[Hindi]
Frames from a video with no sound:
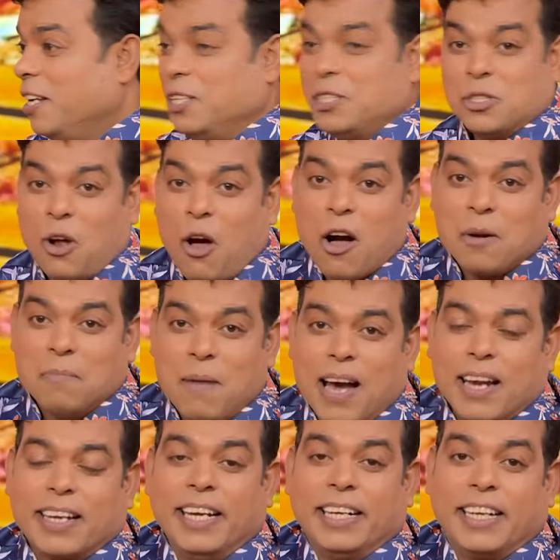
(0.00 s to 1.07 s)
स्टॉक
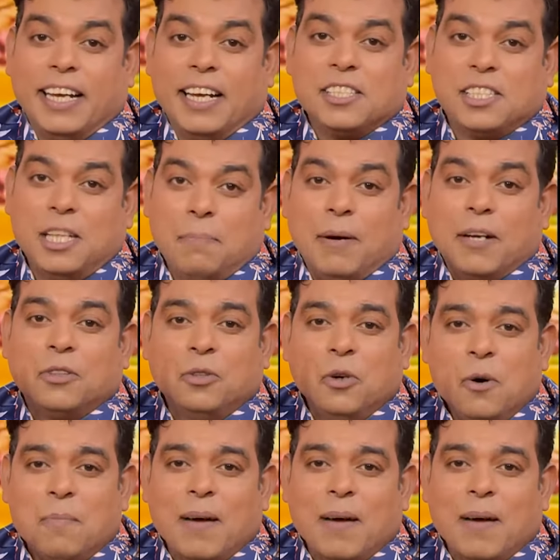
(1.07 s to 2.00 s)
मार्केट के रास्ते पर दो